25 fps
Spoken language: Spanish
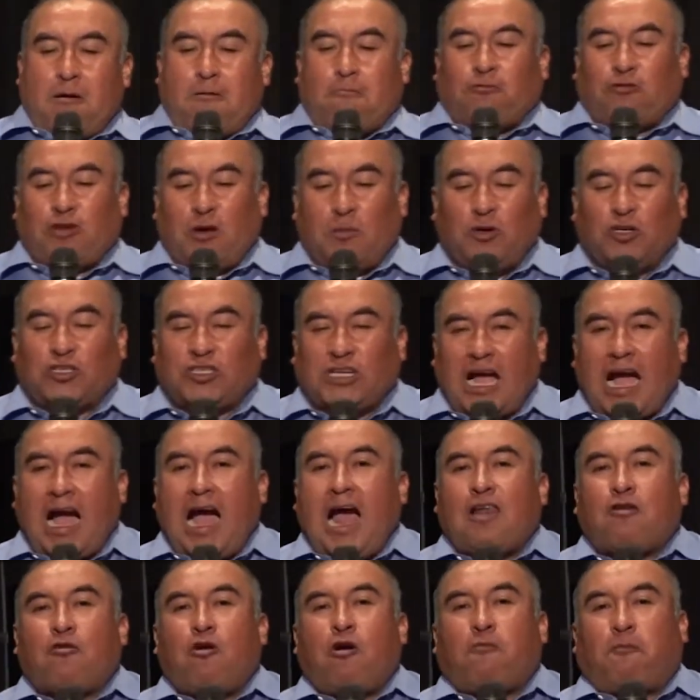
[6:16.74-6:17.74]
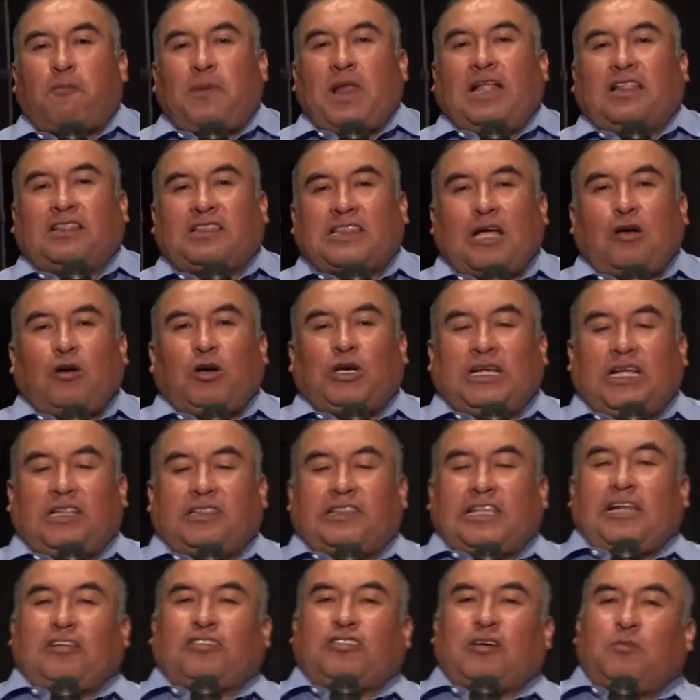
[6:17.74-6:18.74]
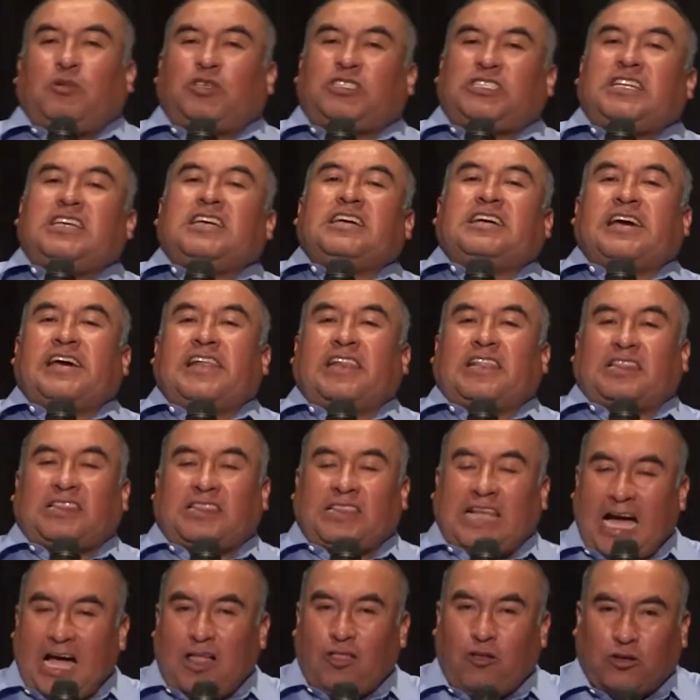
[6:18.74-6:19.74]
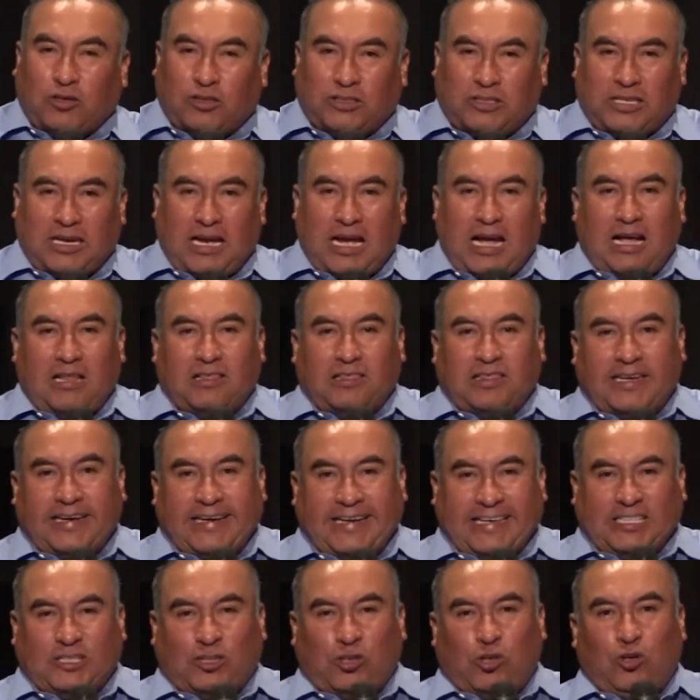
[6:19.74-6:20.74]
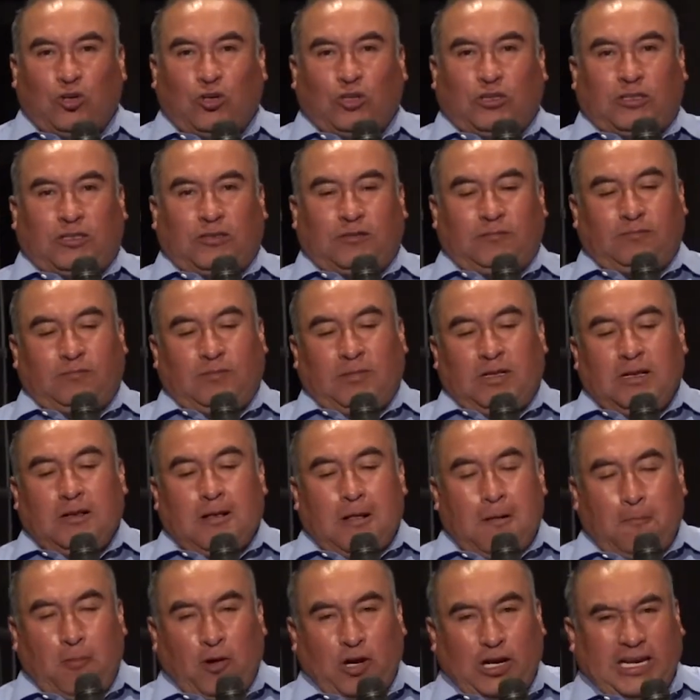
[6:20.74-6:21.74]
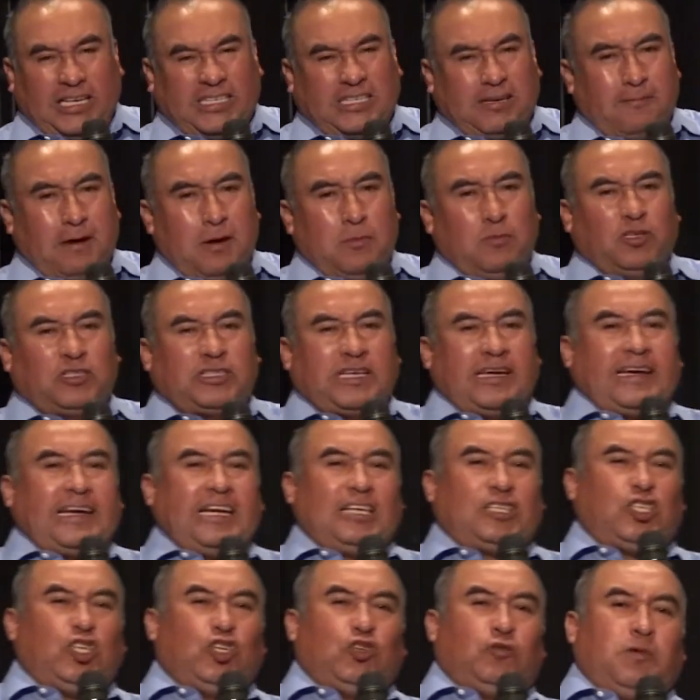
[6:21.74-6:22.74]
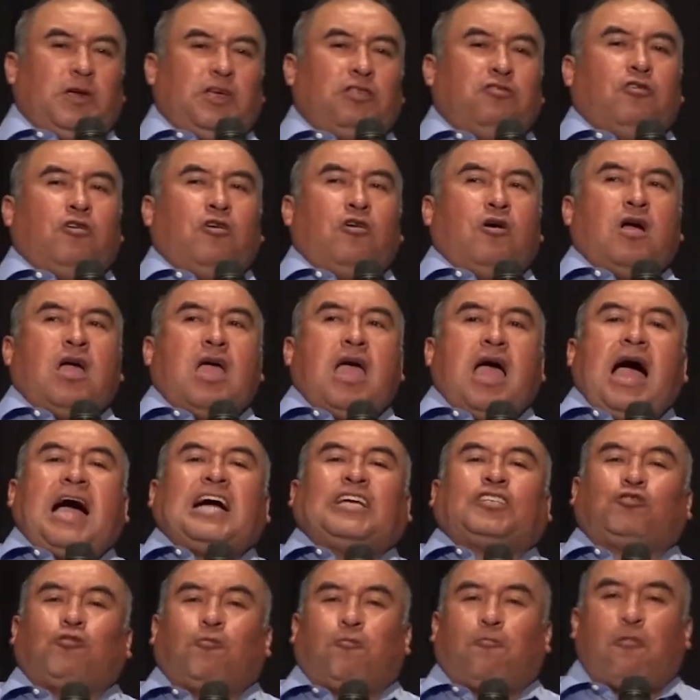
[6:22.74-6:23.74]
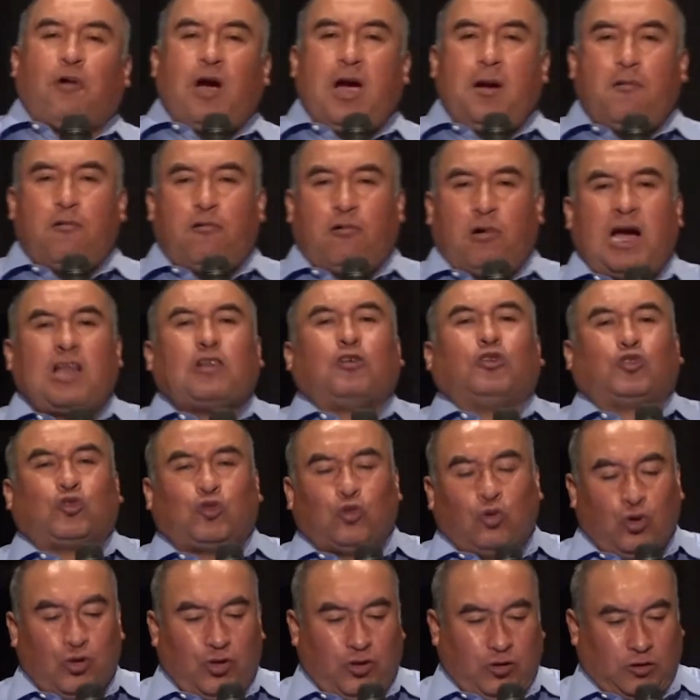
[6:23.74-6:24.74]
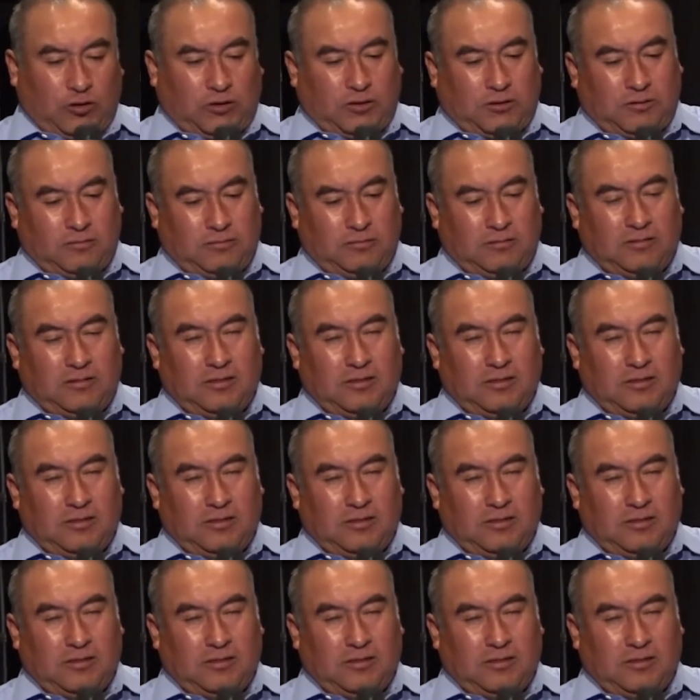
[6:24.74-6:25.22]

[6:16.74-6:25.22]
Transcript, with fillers: Somos algo plantados ante Él, somos injertados ante Jesús. Porque sabemos que Jesús vino a su pueblo, a los suyos.